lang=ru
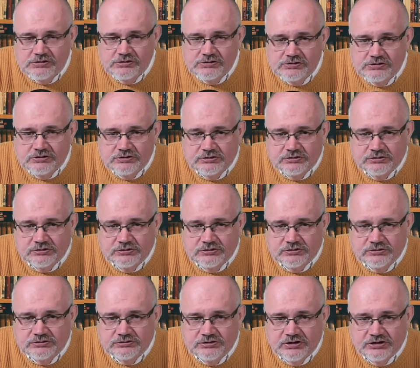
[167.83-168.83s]

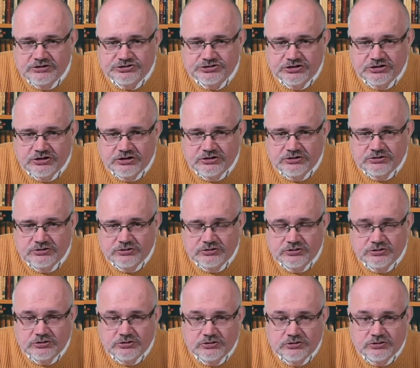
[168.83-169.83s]
А, так же, как
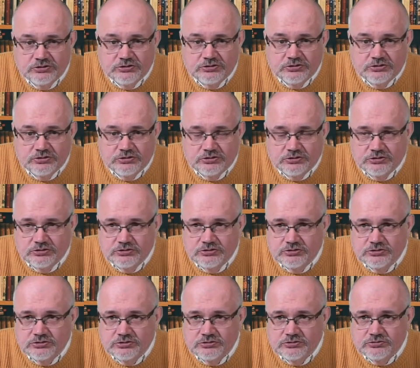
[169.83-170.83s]

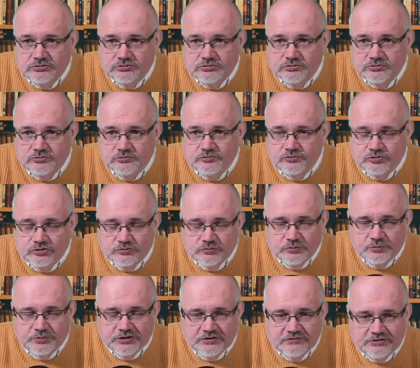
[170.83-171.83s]
а, форма
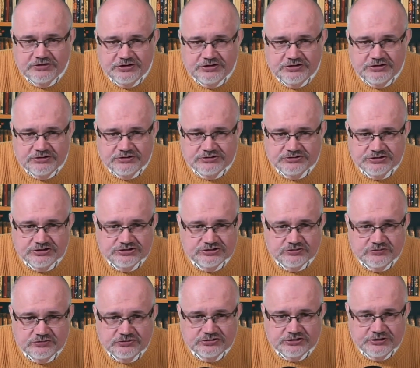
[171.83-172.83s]
управления
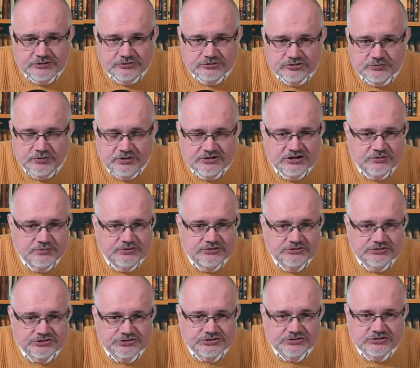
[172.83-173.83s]
Советского Союза могла быть
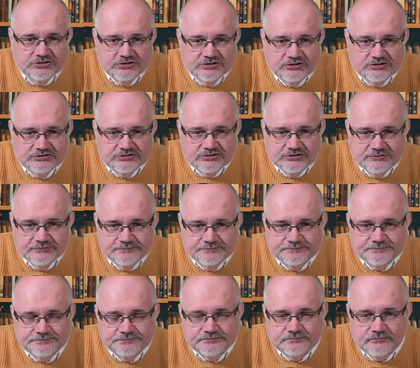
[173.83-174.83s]
совершенно разной.
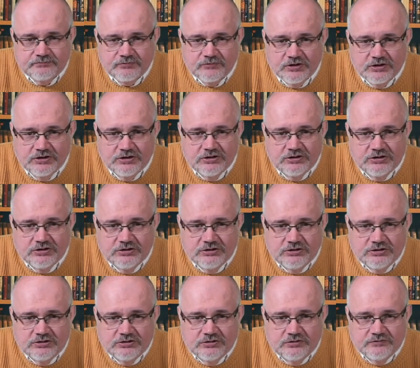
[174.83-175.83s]

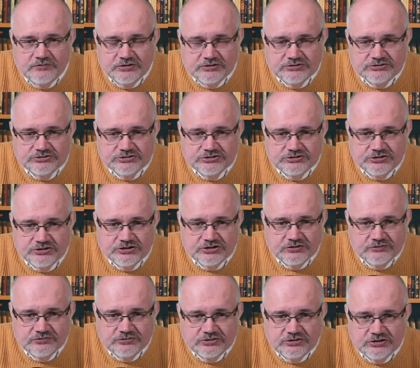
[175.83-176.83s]
В конце
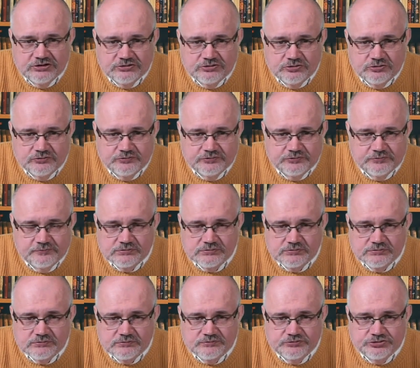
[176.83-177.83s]
40-х годов
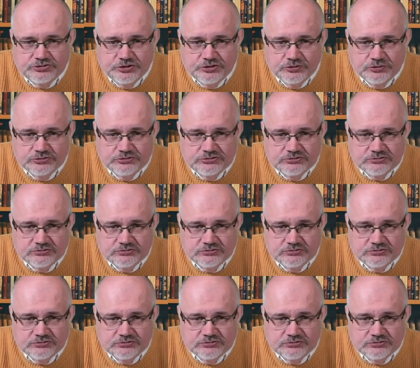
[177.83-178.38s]
всерьез